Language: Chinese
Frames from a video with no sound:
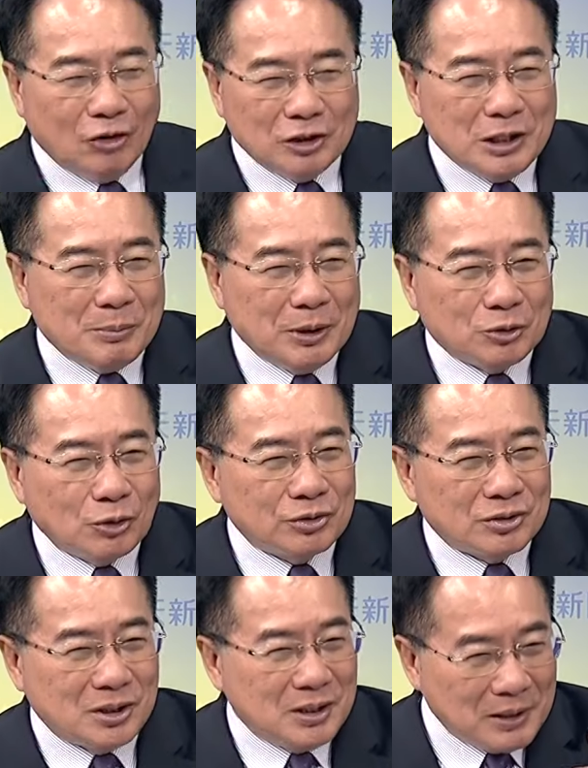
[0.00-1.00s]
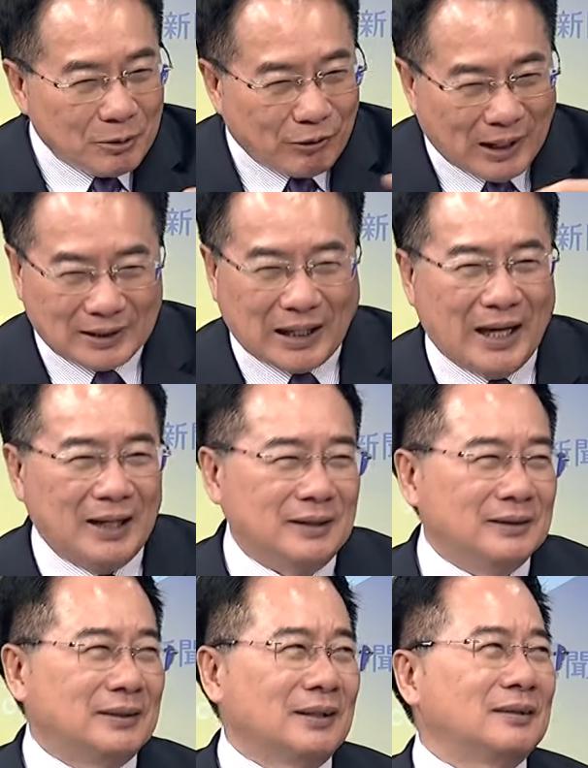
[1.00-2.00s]
你们都听华塔
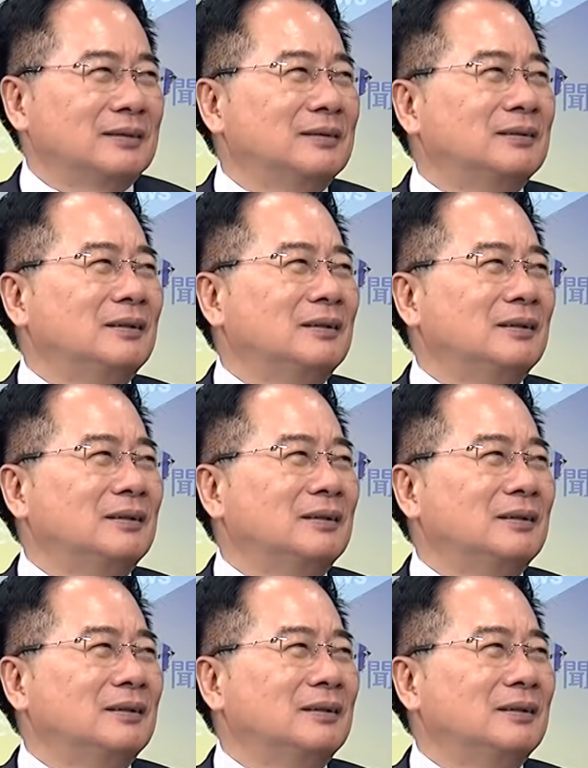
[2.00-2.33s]
尔的。嗯。